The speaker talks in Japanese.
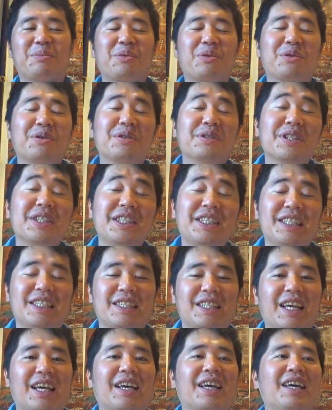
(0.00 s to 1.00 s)
僕自身
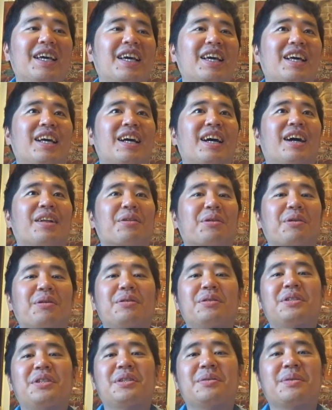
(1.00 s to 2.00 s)
ね、あの
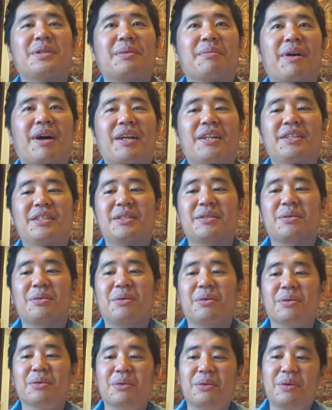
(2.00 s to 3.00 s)
YouTube に毎日と
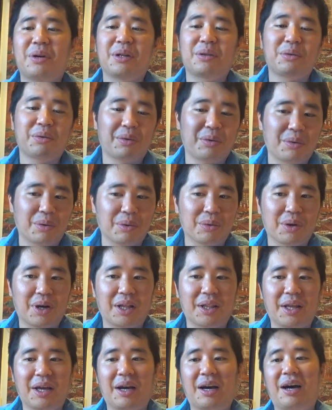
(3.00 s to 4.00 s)
こう動画投稿と
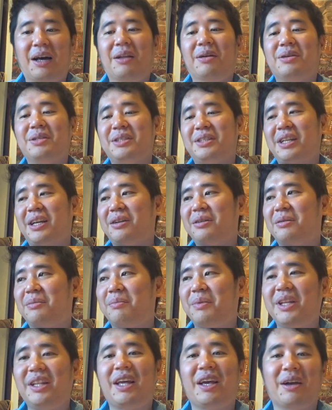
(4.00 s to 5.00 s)
かね、あのしてる
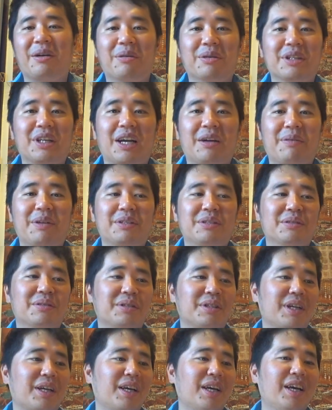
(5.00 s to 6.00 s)
身でございます
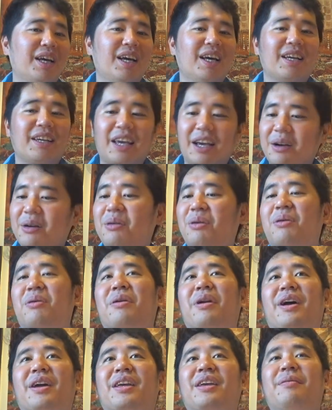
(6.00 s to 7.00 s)
ので、結構
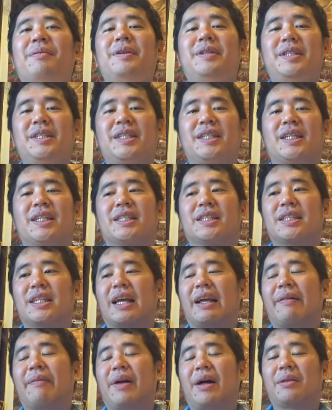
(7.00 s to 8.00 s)
これは厳しいです
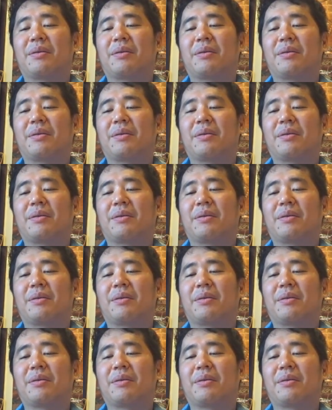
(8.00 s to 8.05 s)
ね。